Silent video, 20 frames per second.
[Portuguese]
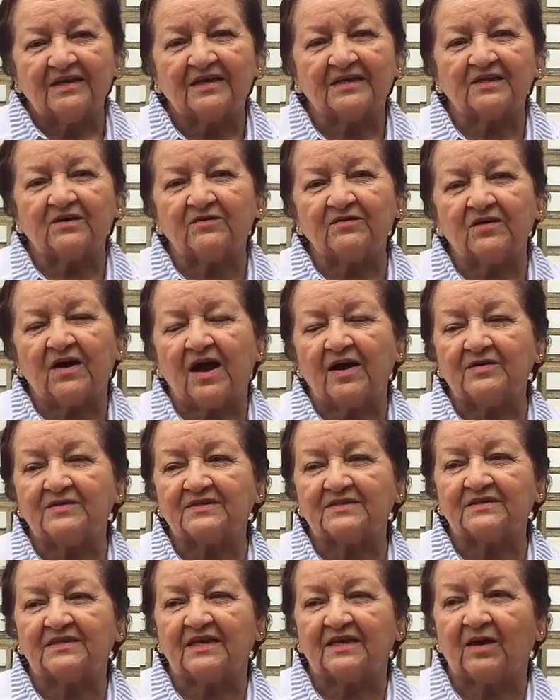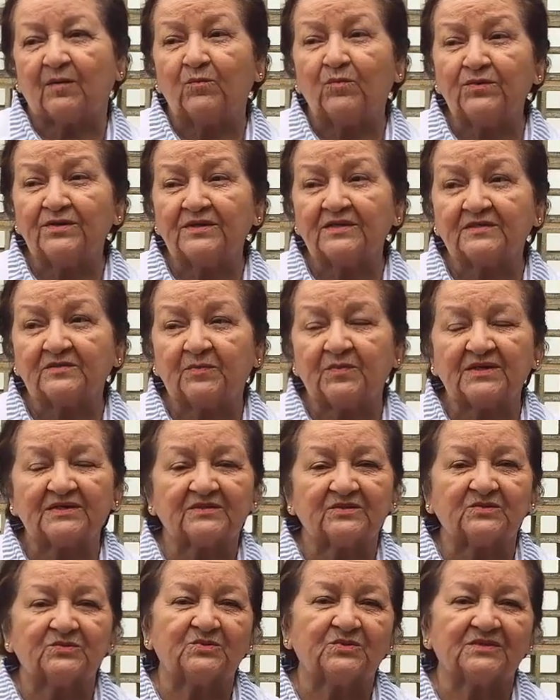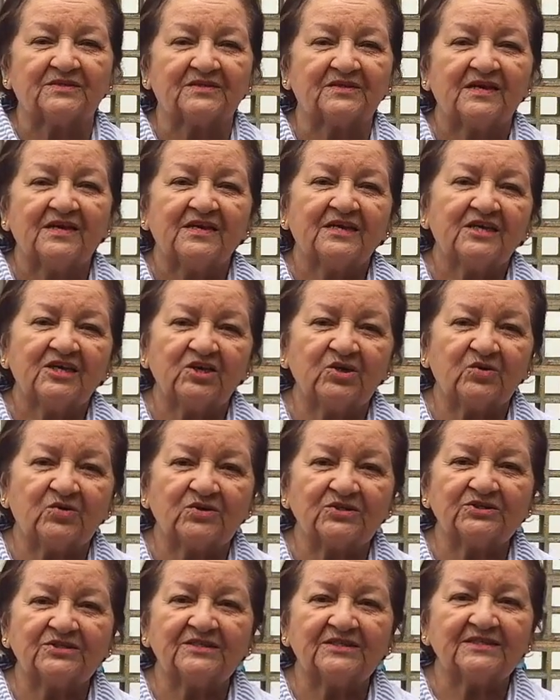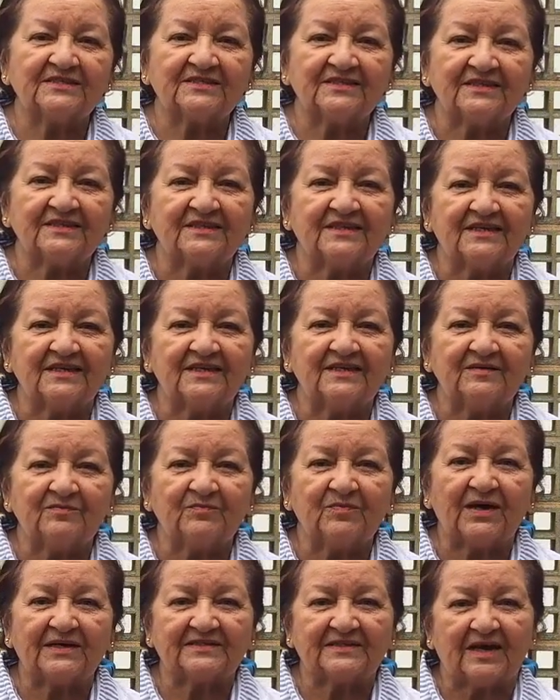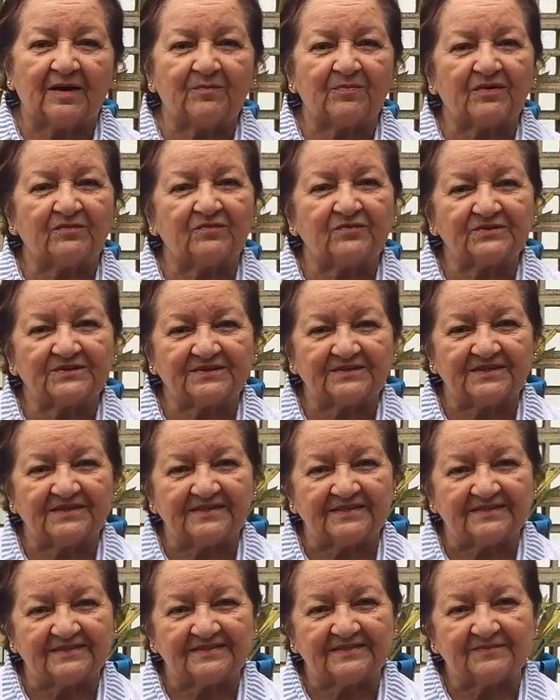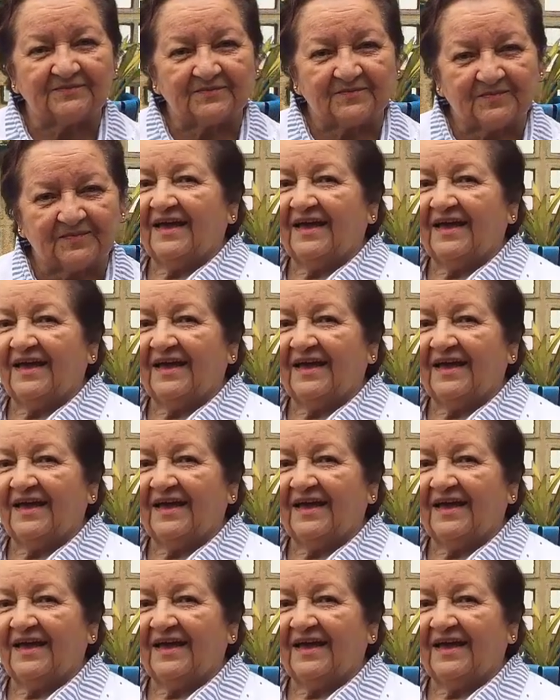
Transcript: Então eu já ensinei a muitas pessoas e hoje decidi passar para vocês.